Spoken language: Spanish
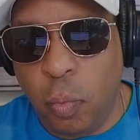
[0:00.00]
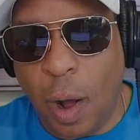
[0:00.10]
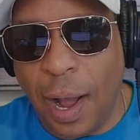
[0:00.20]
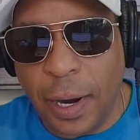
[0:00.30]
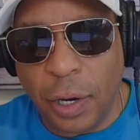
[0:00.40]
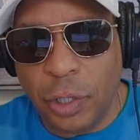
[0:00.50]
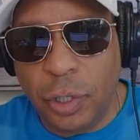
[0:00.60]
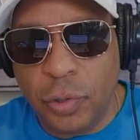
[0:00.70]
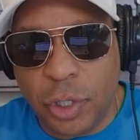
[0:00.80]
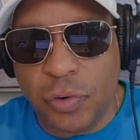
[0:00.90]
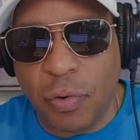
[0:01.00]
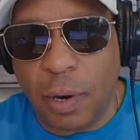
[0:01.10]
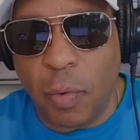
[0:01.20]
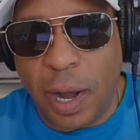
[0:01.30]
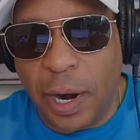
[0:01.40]
entonces ¿por
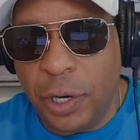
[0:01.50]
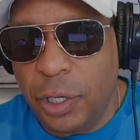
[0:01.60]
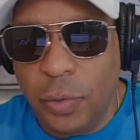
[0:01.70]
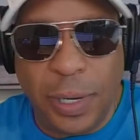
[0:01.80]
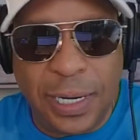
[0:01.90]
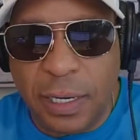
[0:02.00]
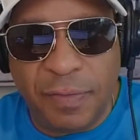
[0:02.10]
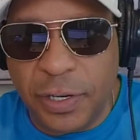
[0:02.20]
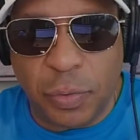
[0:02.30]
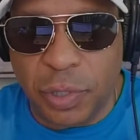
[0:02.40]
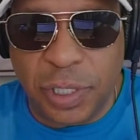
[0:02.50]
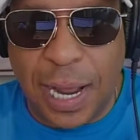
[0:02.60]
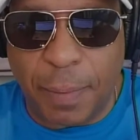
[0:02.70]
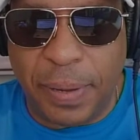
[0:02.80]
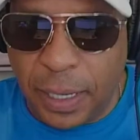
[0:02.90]
qué
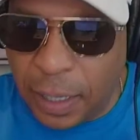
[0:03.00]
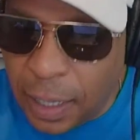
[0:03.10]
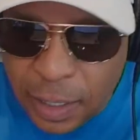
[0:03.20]
estás